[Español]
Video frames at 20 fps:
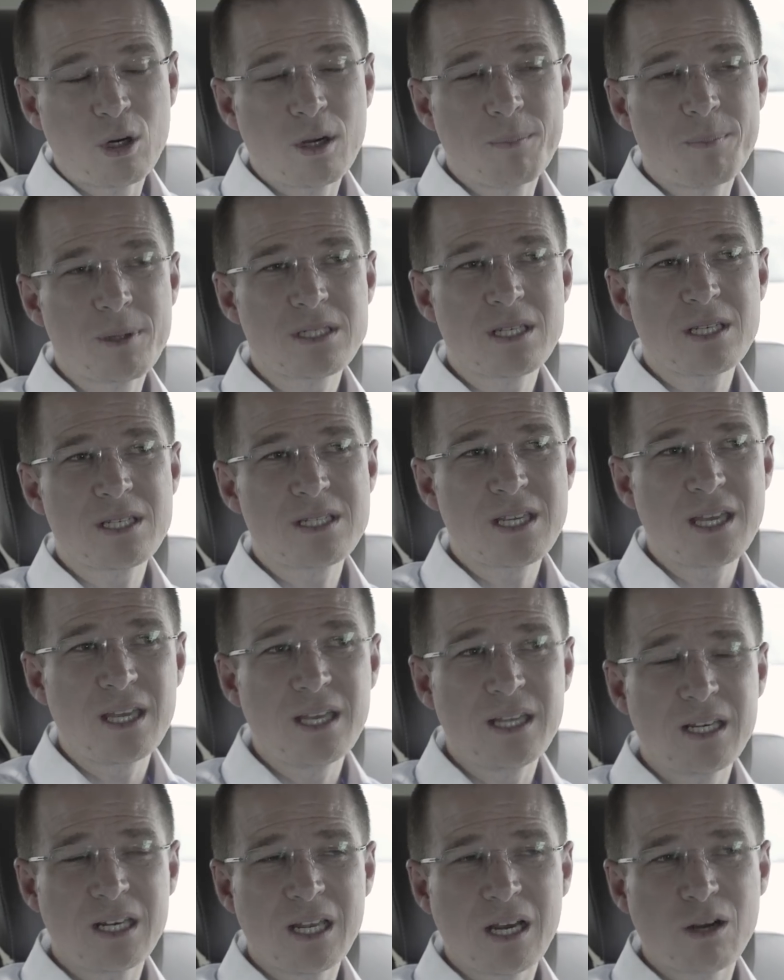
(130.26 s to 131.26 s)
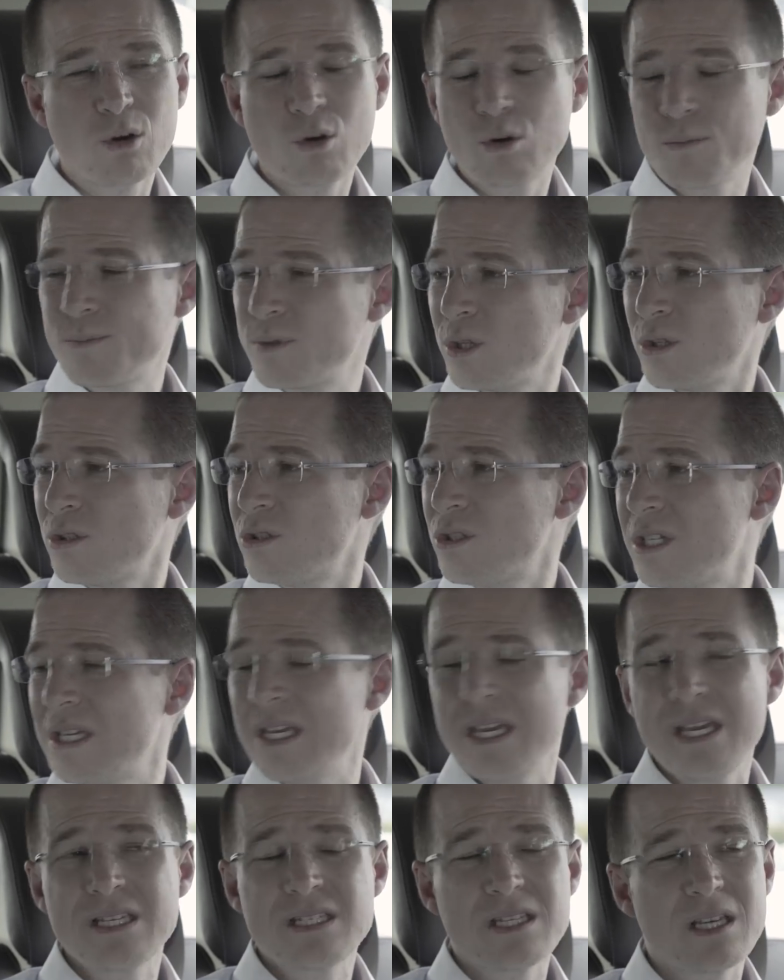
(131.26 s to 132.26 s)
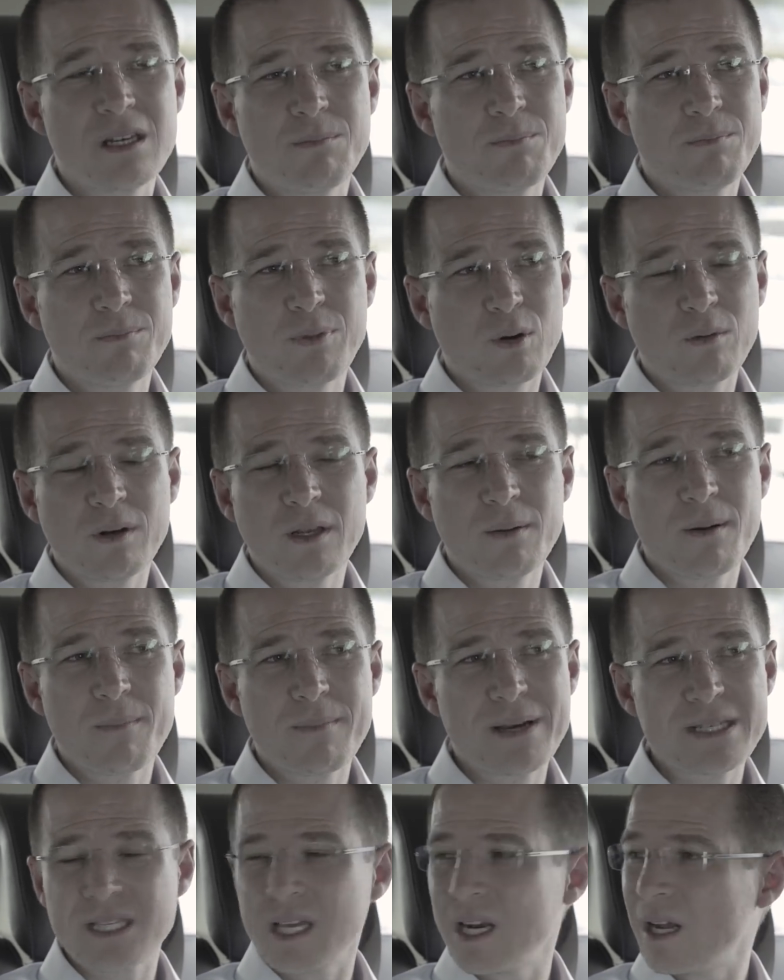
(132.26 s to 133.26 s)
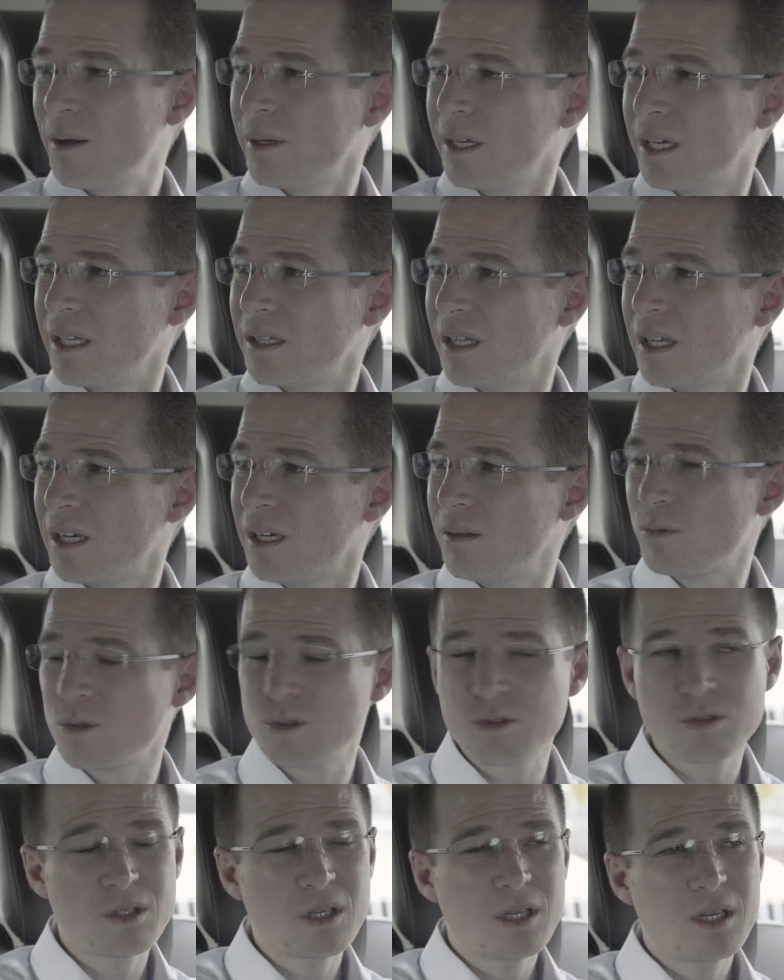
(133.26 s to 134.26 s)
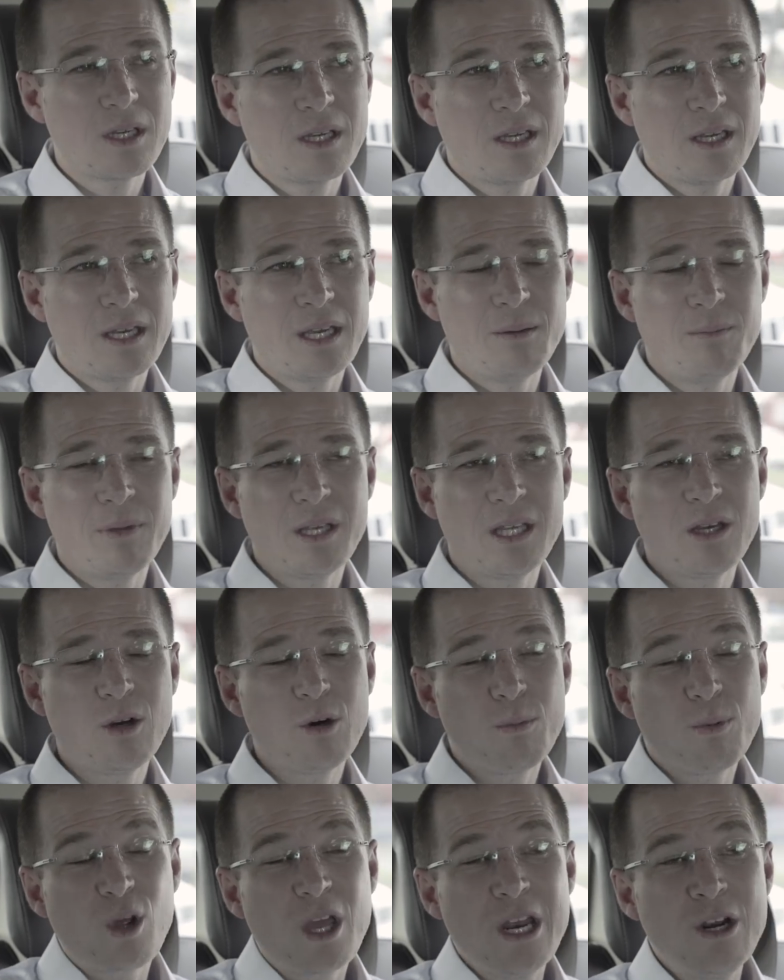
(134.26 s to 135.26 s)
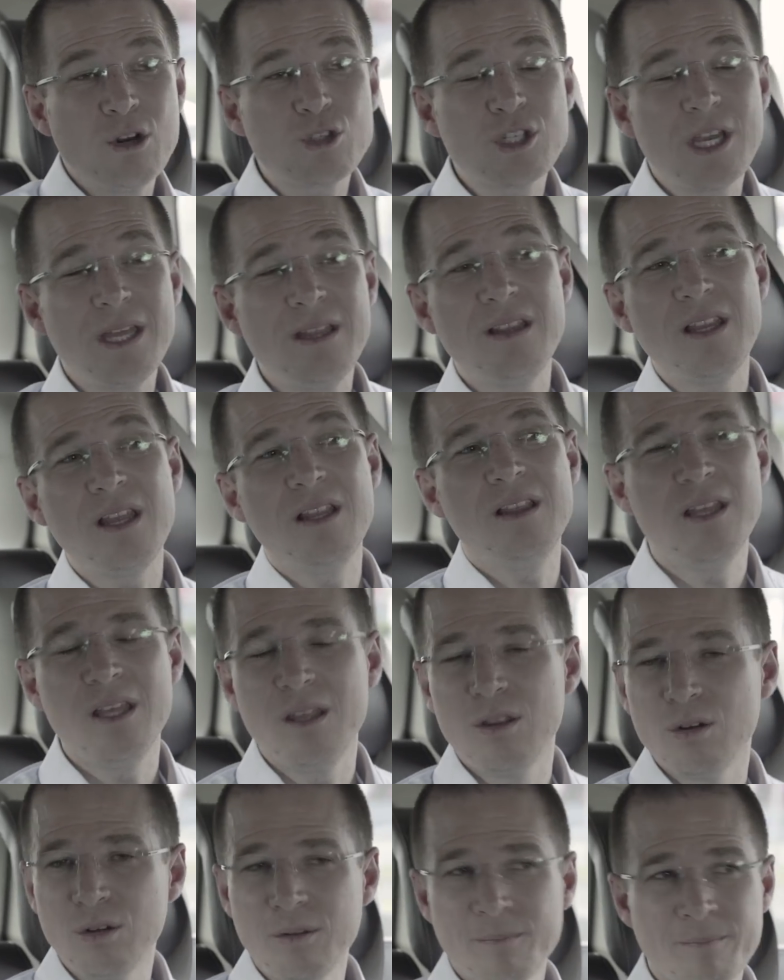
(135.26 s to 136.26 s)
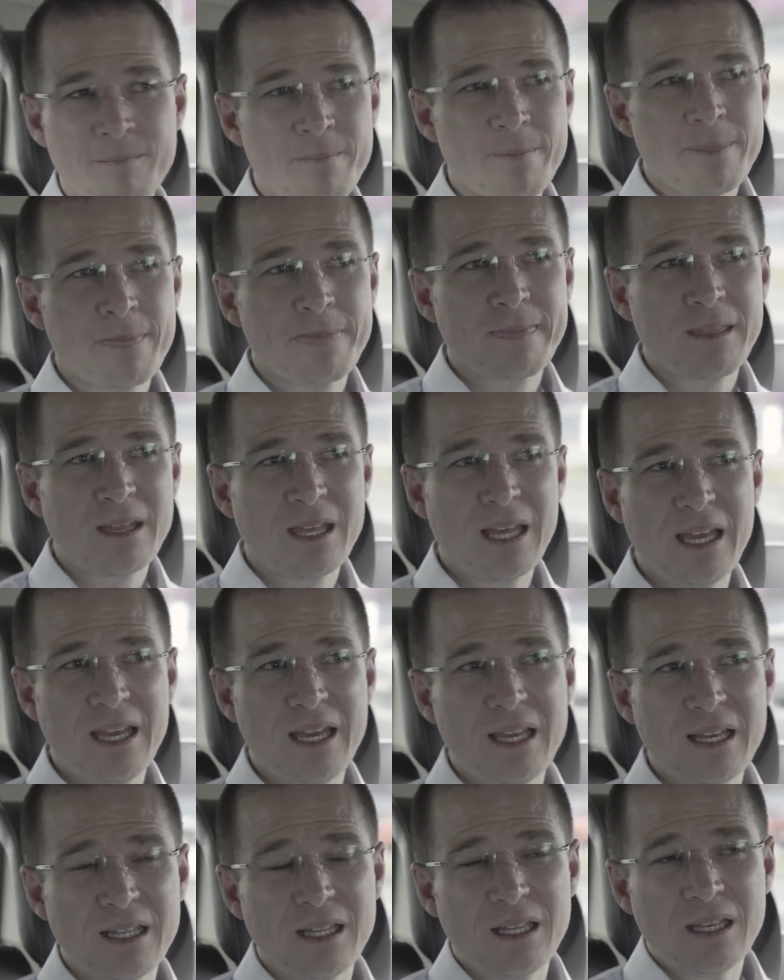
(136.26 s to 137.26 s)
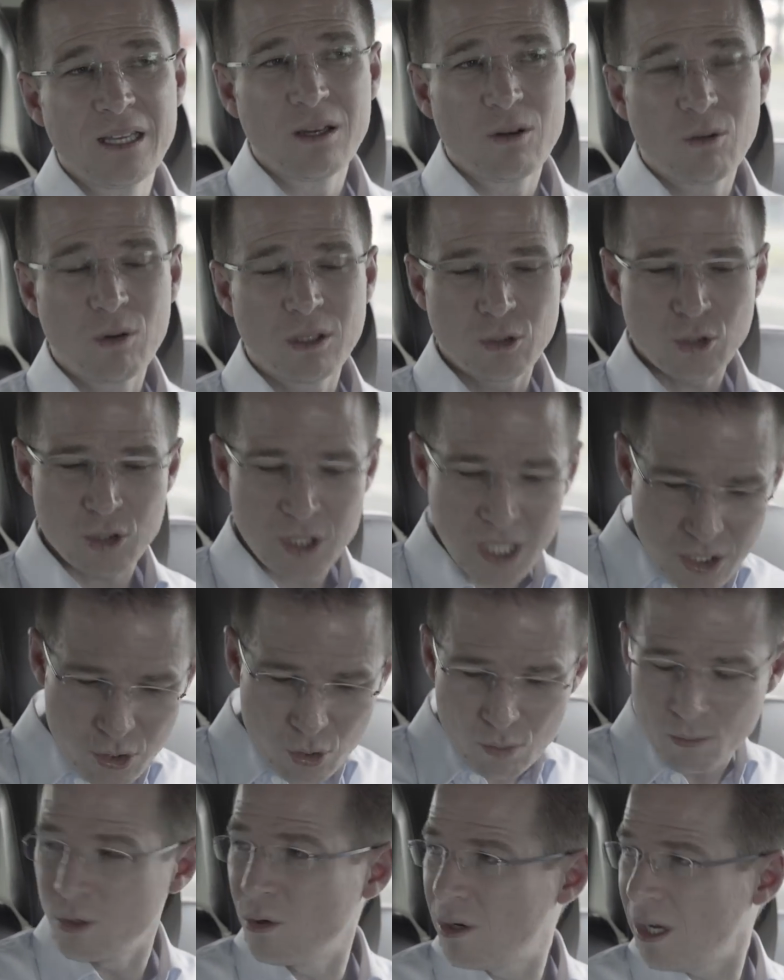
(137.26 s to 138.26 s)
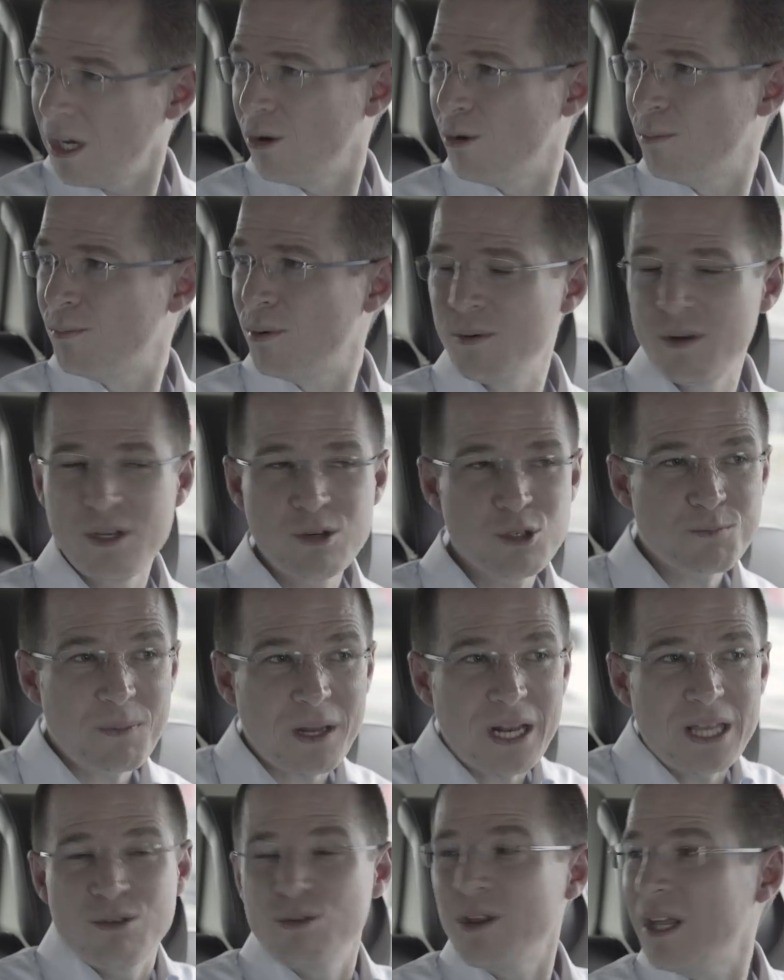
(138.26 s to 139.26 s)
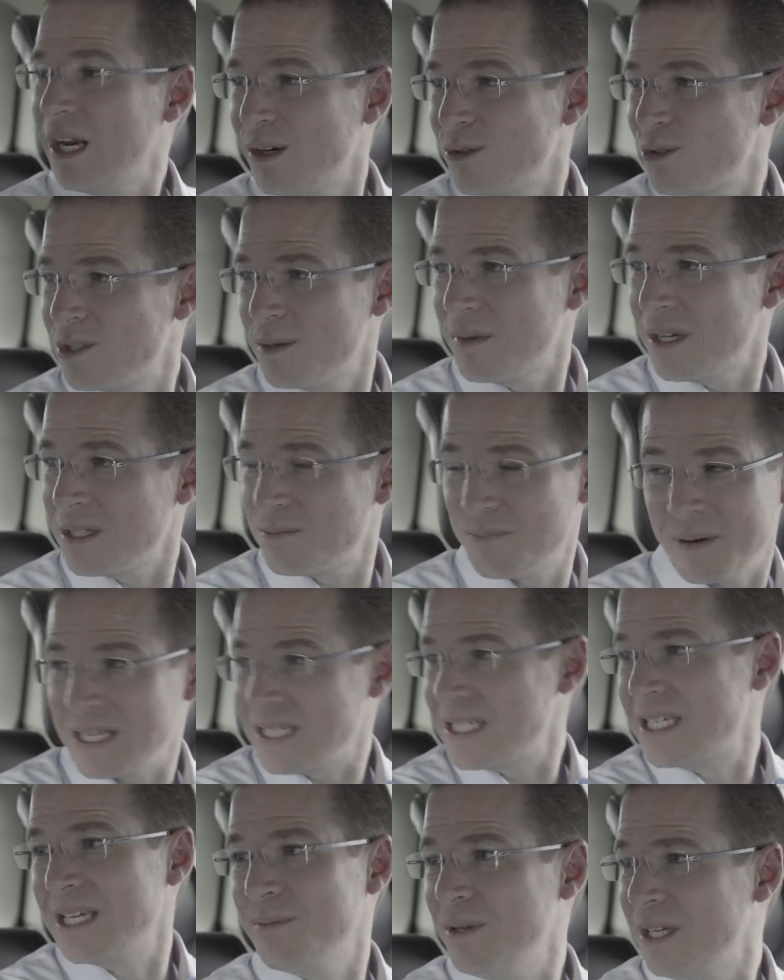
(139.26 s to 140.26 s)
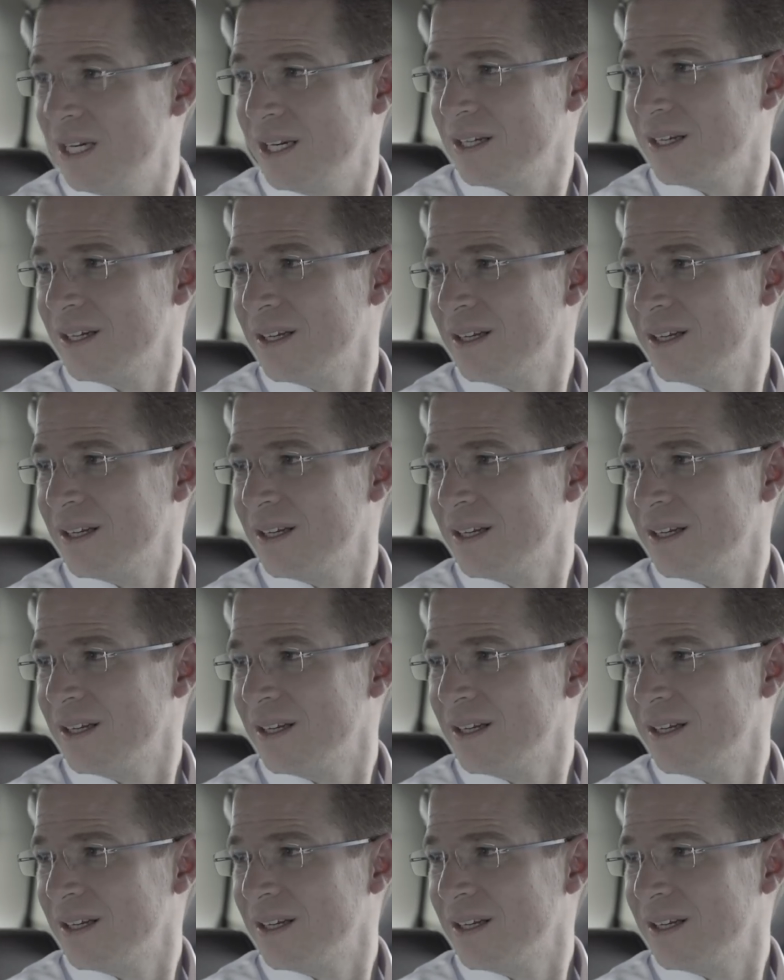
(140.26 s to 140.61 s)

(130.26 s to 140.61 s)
Lo que pasa es que la corrupción sí es el problema más grave que tenemos en México, porque no se ha entendido que cuando se asume un cargo público es para ayudar a los demás, para servir,